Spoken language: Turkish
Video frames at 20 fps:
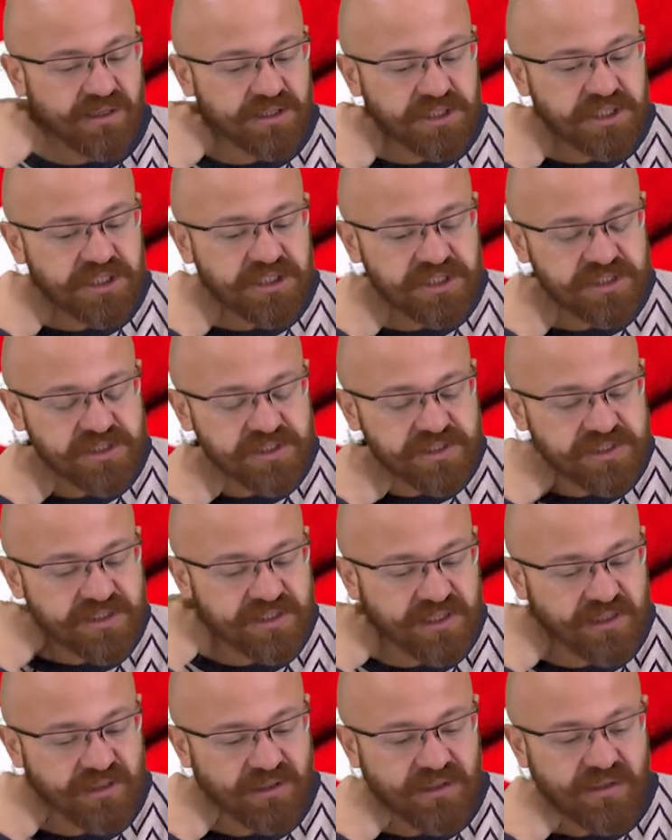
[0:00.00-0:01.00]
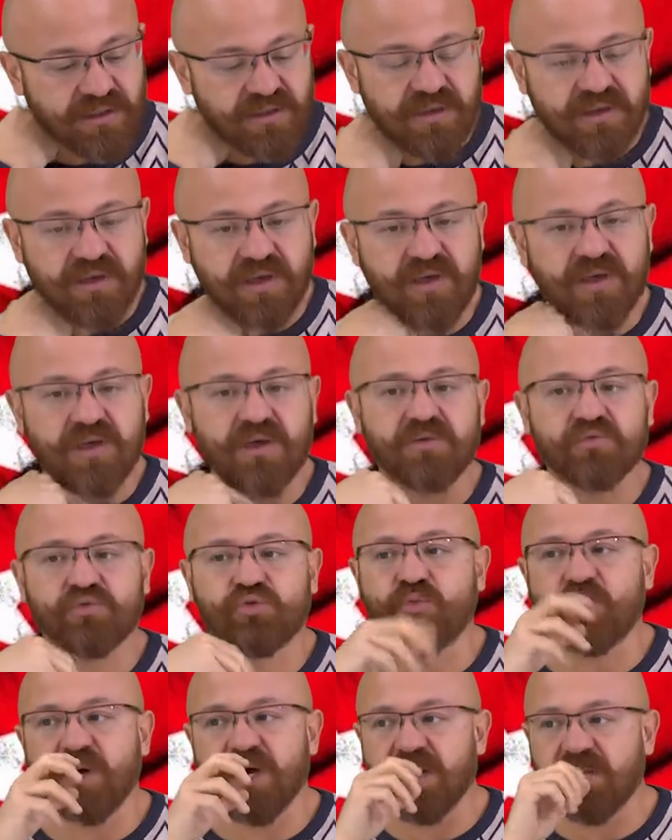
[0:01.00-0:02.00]
ikincisi e,
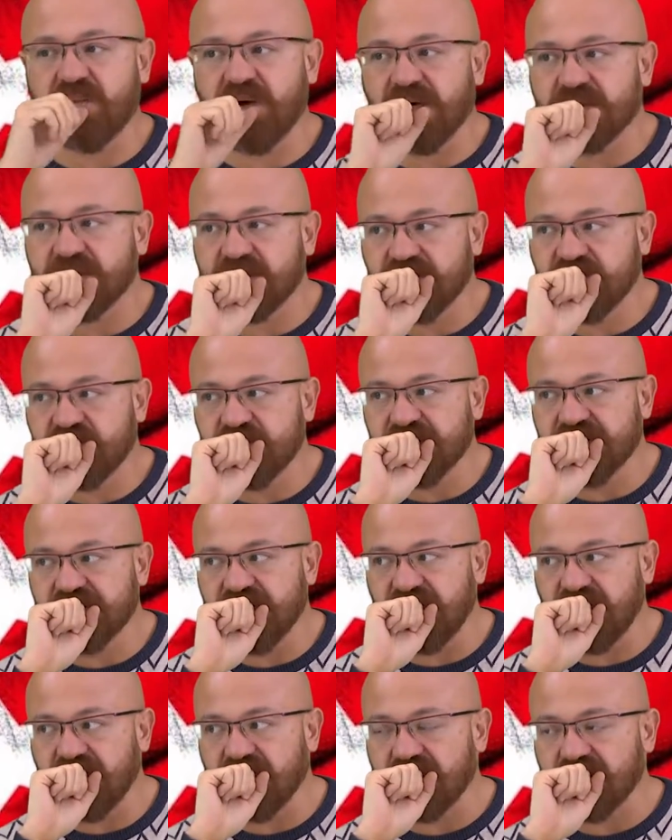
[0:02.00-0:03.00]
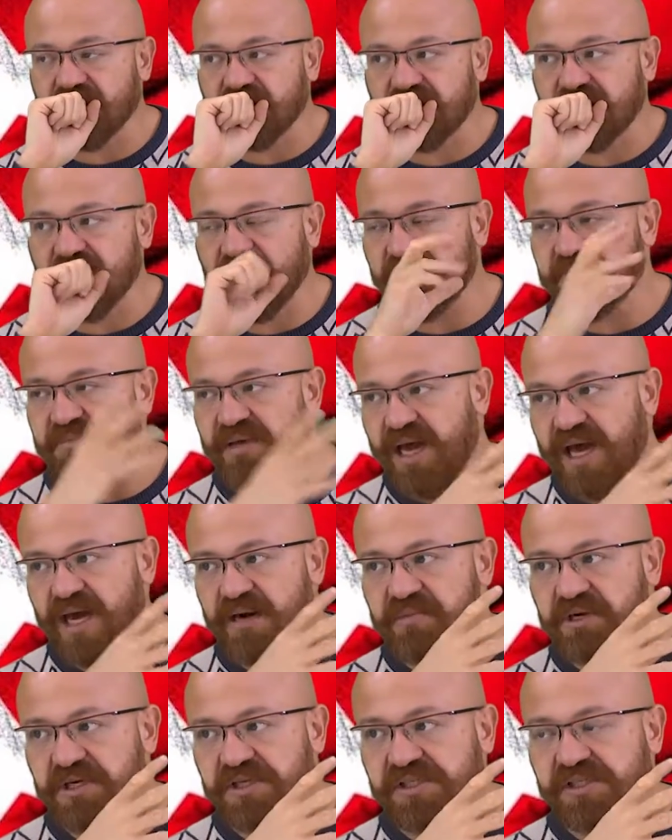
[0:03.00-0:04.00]
Duma'ya baktığımızda e,
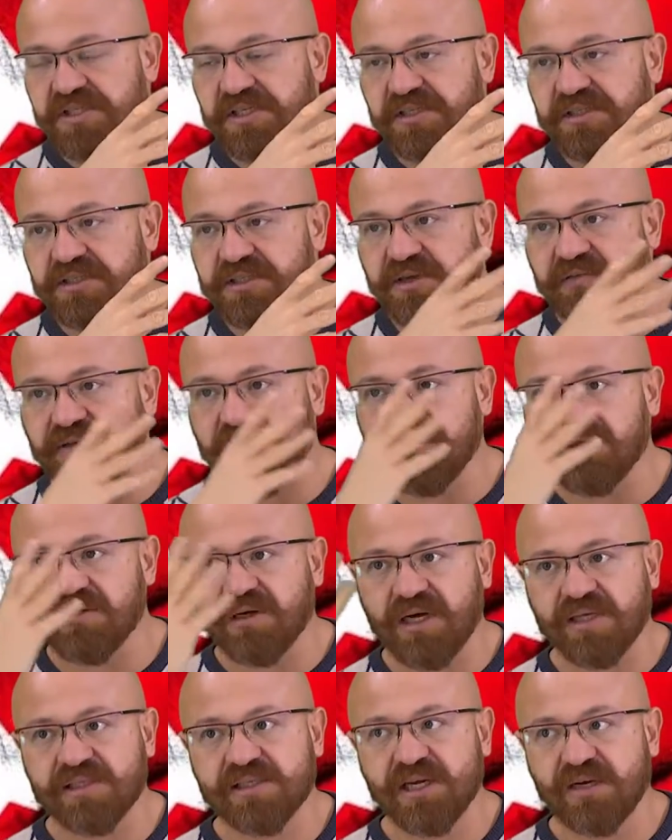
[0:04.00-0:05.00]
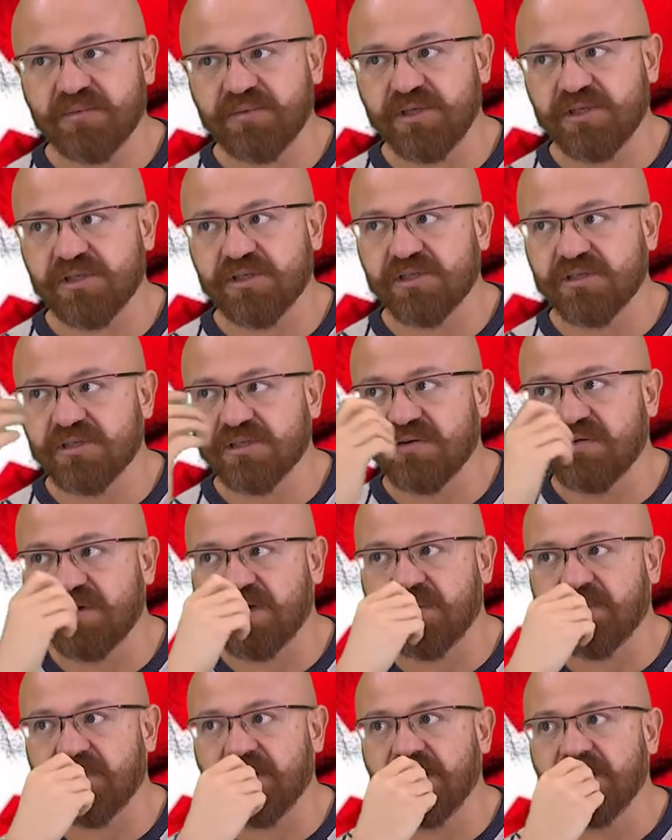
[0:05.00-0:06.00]
Ermenistan'ın da var, Azerbaycan'ın da var
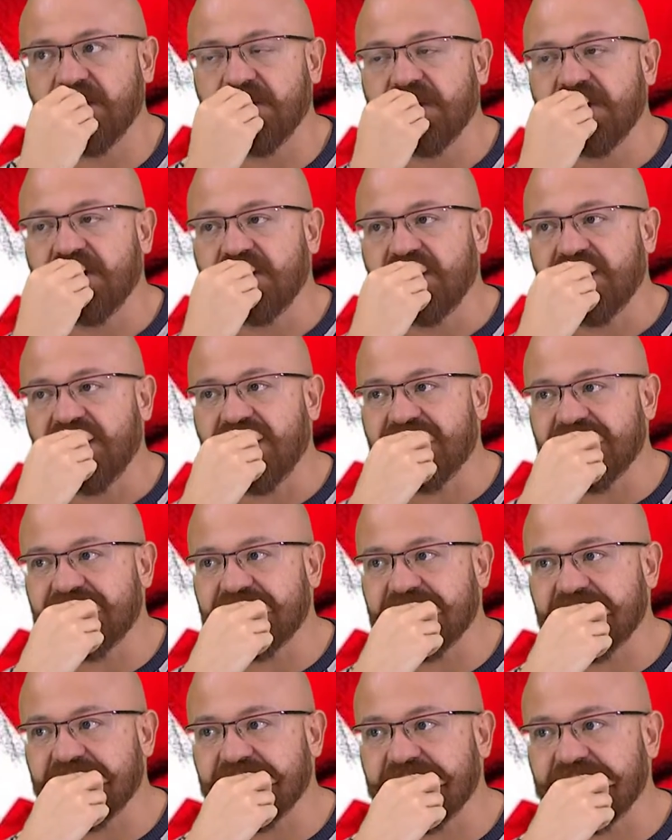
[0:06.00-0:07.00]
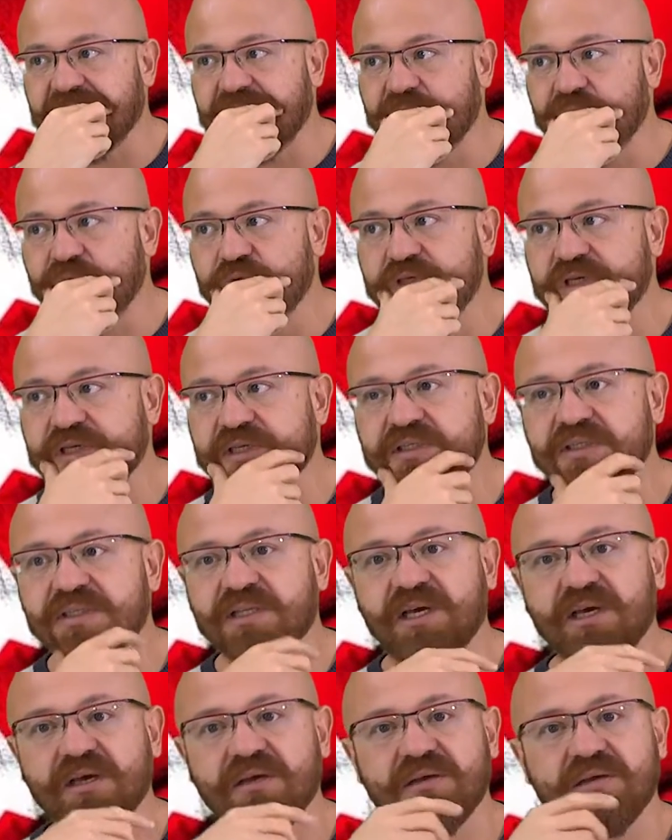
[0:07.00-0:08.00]
ama her iki e, ülkenin
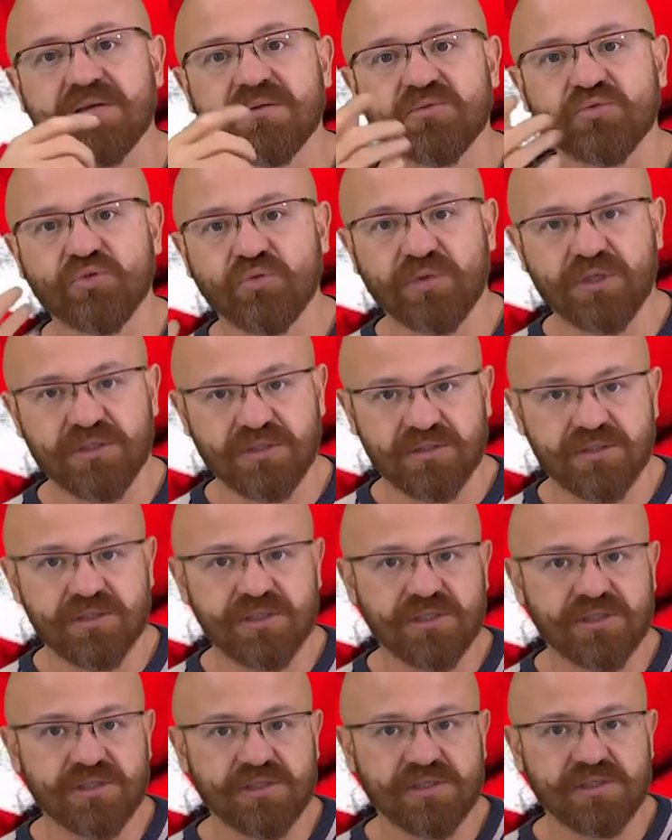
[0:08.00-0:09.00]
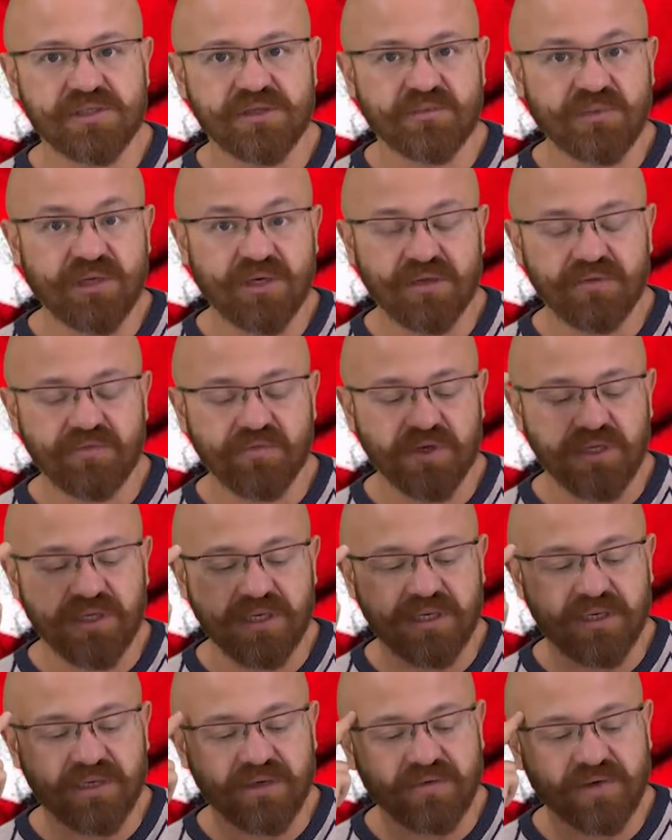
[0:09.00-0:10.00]
de Duma'nın içerisinde
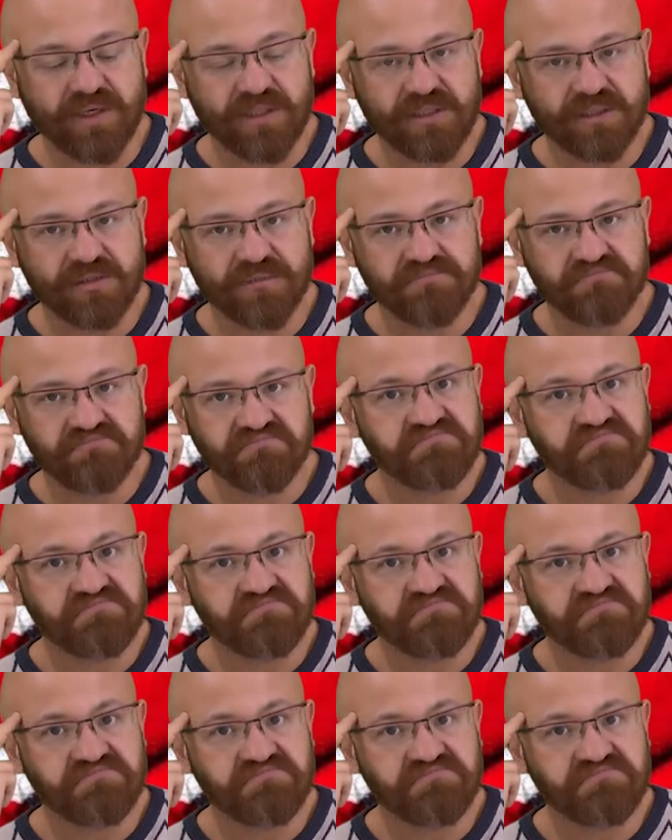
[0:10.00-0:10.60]
milletvekilleri var.